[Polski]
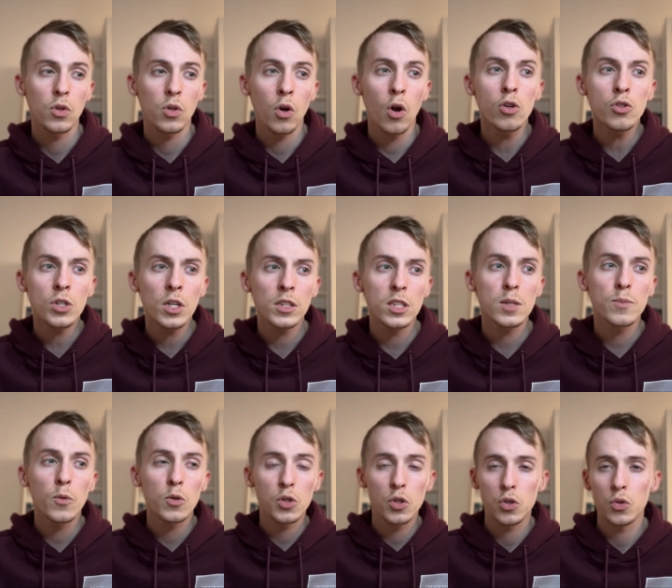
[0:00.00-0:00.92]
troszkę też
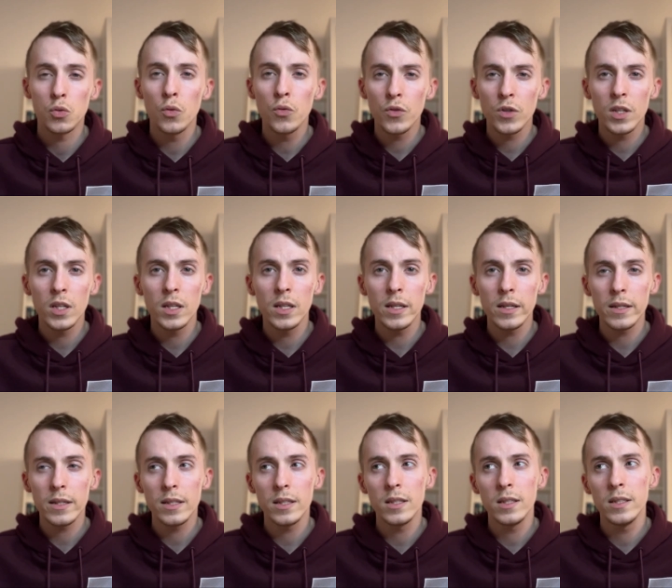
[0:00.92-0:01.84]
młodzieżówki
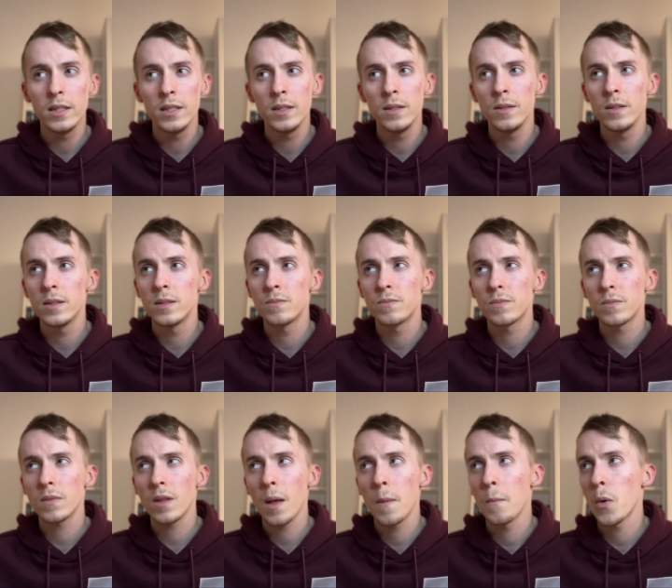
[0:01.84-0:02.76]
i
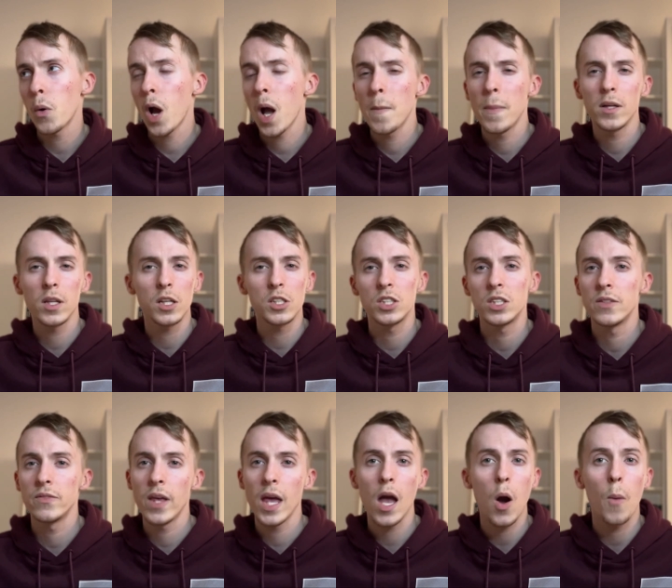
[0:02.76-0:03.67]
tam były chyba jakieś
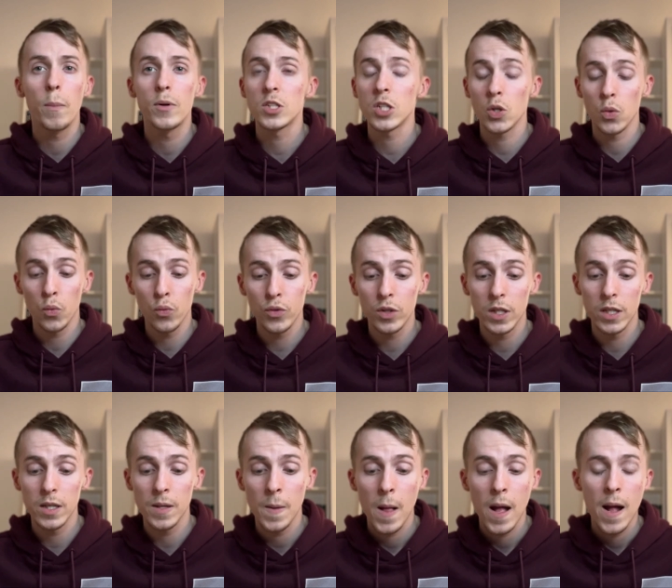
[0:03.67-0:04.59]
dwie
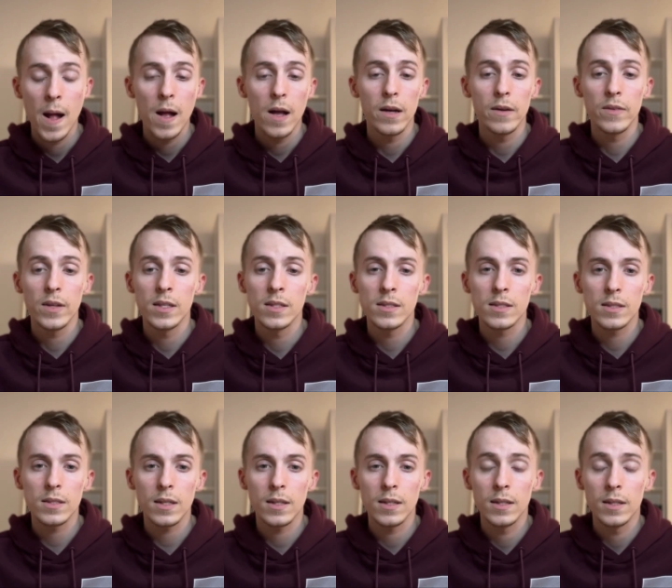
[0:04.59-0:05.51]
obyczajówki,
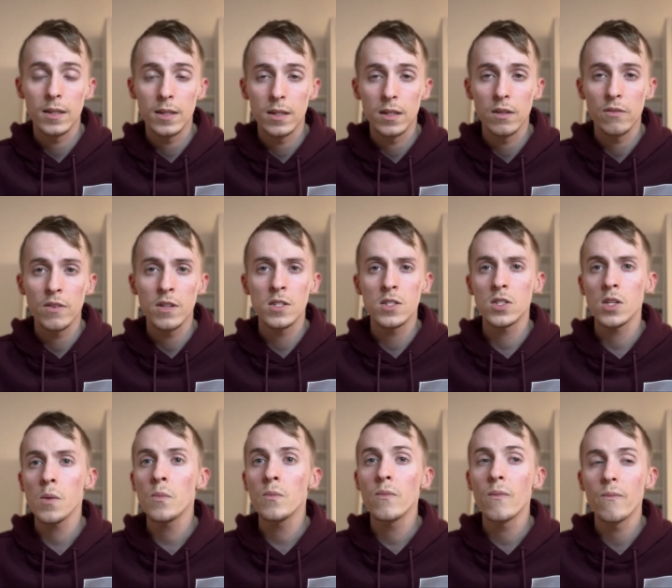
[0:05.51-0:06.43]
więc,
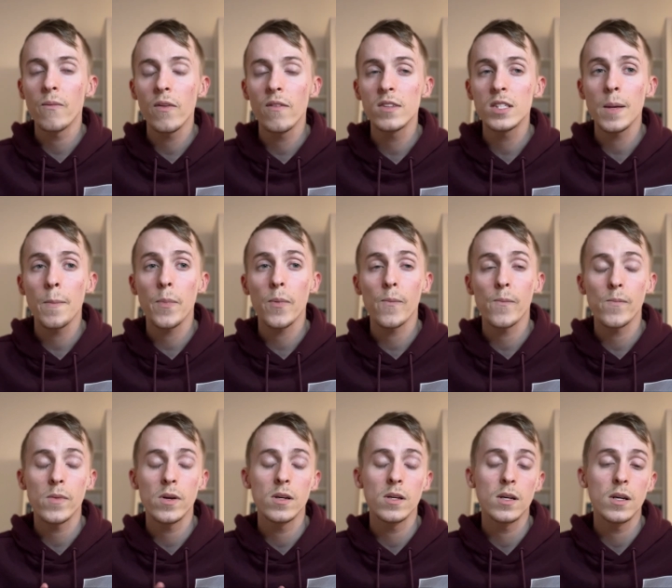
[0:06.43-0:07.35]
więc to mniej więcej,
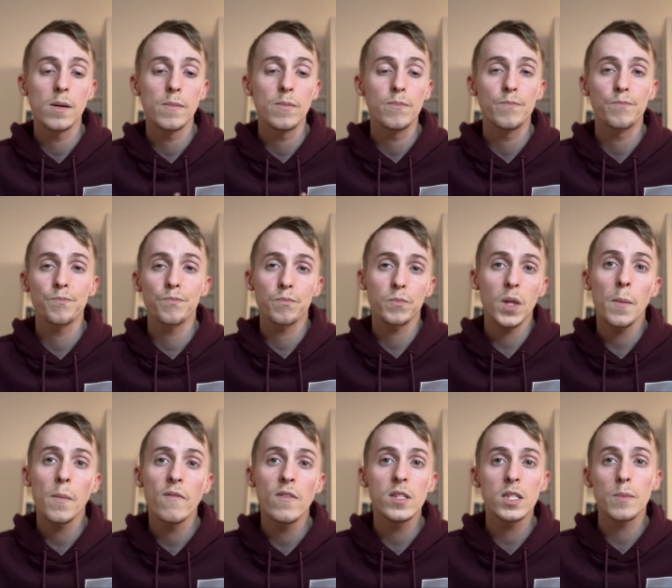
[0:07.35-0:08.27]

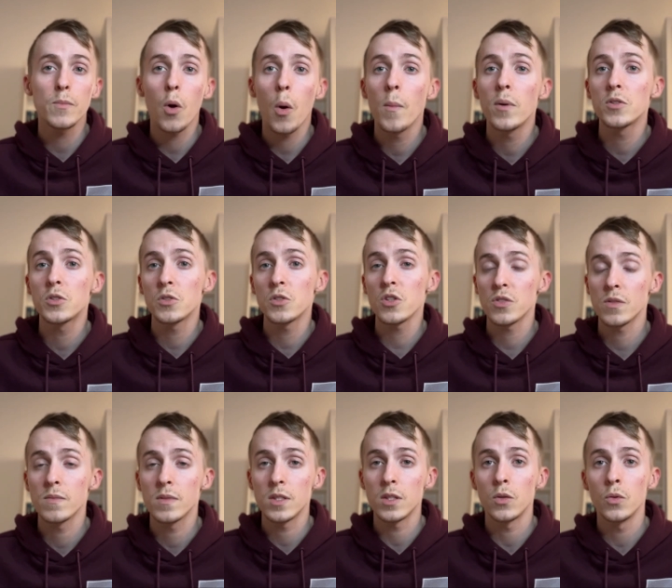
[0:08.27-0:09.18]
tam mniej więcej byłoby
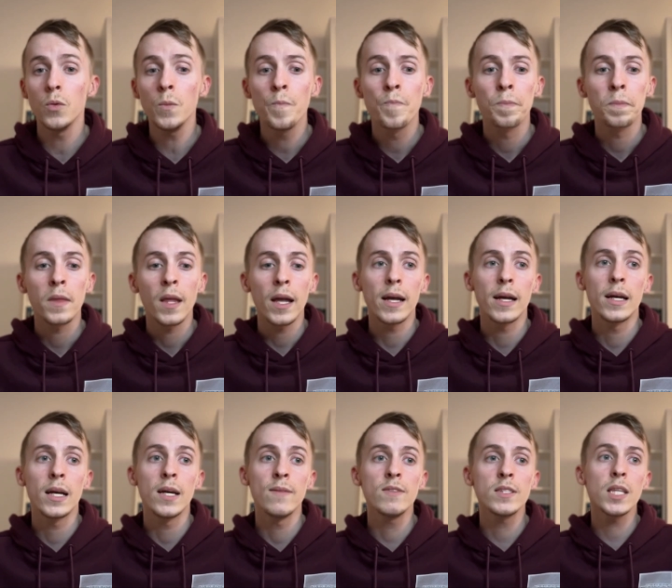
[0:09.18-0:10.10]
coś w tym stylu.
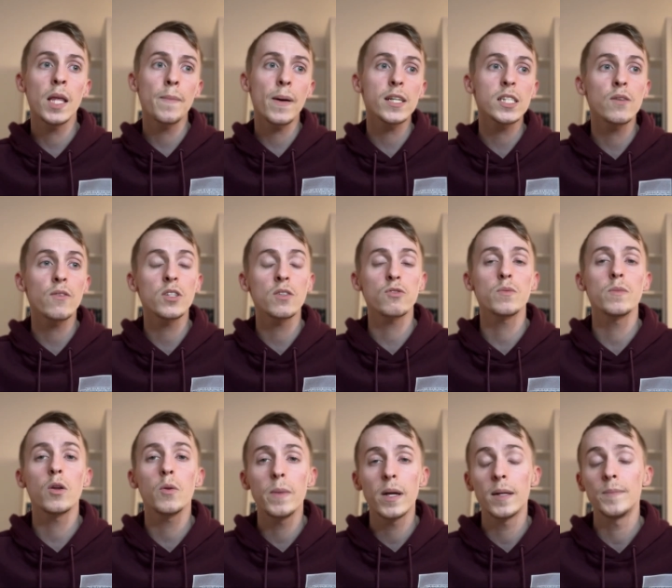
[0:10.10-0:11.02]
Więc najbardziej właśnie w
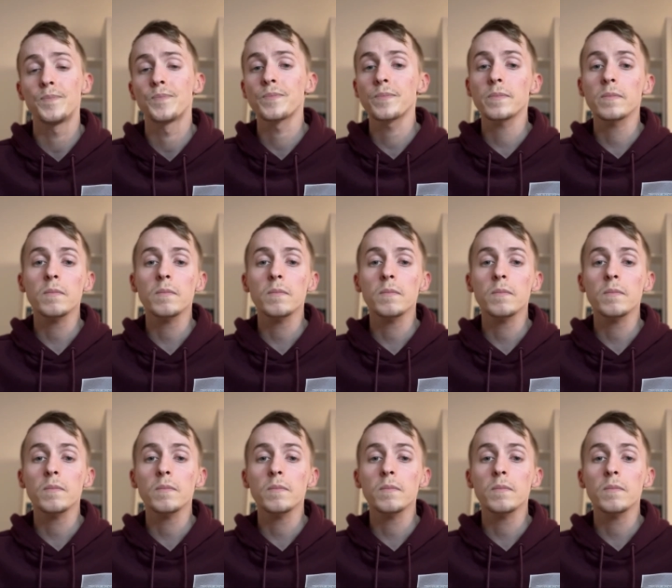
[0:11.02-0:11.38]
sumie lubię